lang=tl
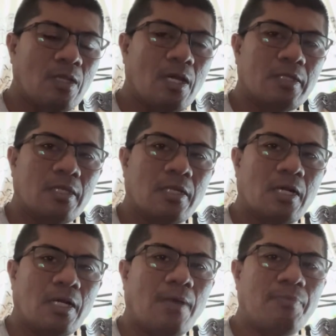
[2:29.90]
And then,
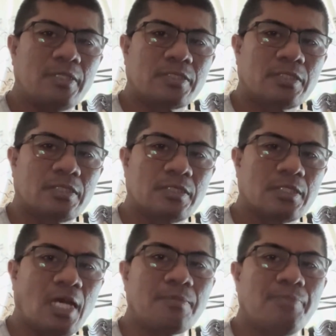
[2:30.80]
uh, God bless,
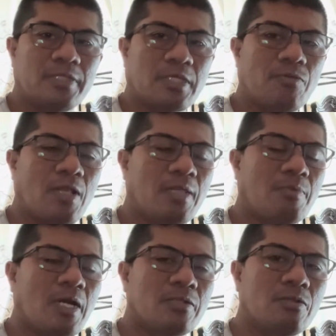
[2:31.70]
God bless sa inyo lahat
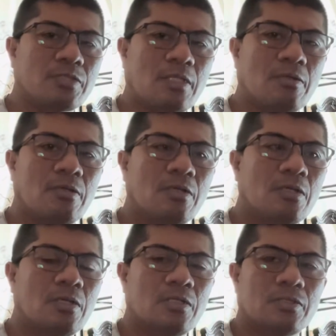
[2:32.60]
mga katulog. Ano?
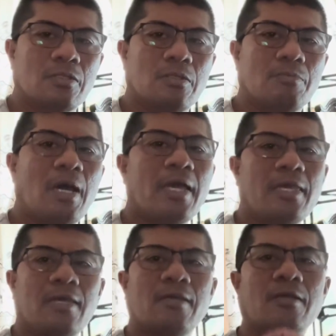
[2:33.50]
So,
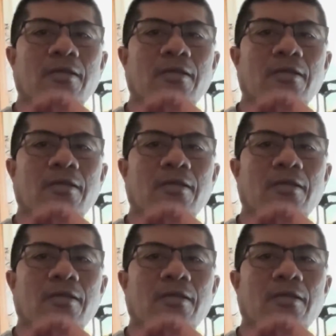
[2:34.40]
bye!